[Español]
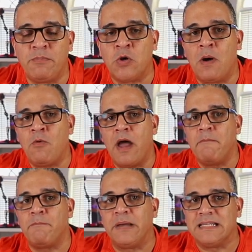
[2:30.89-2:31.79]
pero vamos a
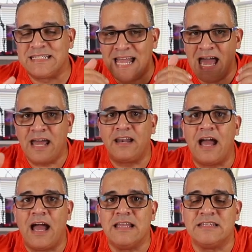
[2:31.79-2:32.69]
empezar
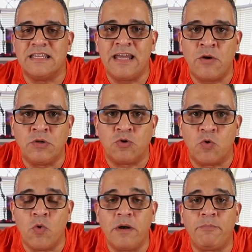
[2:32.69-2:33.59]
a enseñar a nuestro
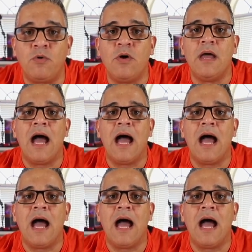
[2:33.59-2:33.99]
cuerpo